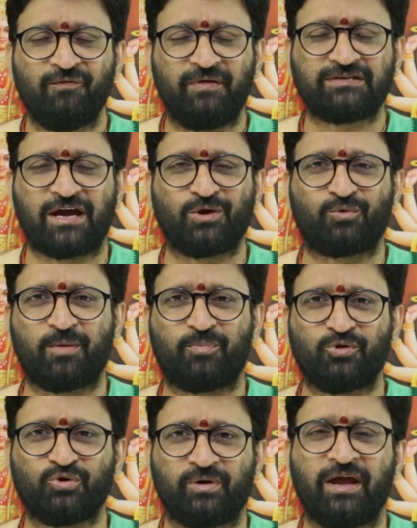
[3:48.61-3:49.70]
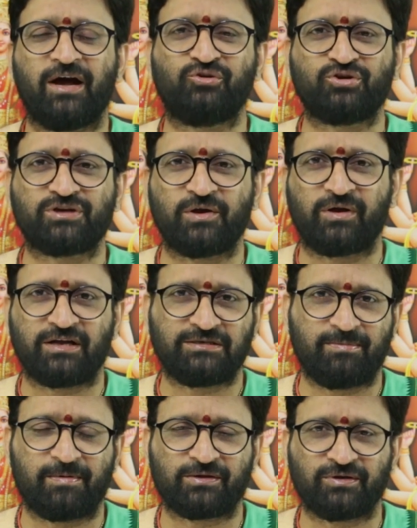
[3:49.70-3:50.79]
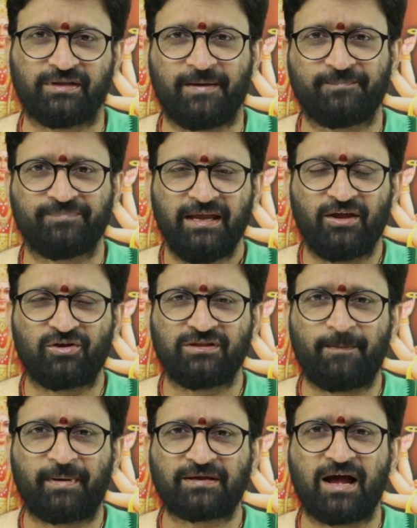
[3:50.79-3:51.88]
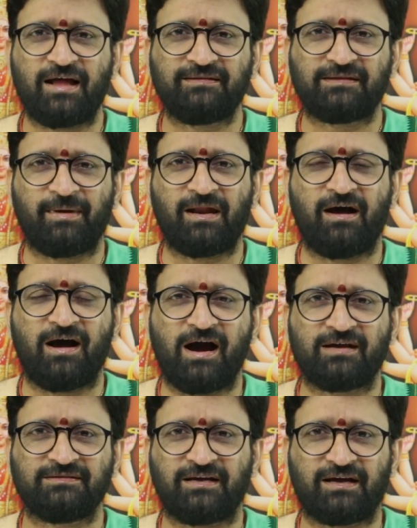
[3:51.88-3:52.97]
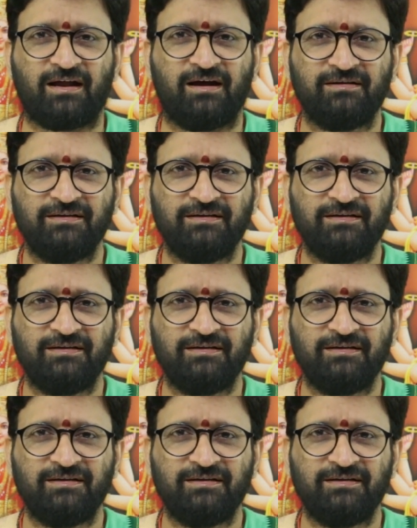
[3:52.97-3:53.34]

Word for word: వీసాలు కూడా పొందుకునే అదృష్టయోగంగా చెప్పబడుతోంది ఇరుగంత ప్రశాంతమైన ఆనందకర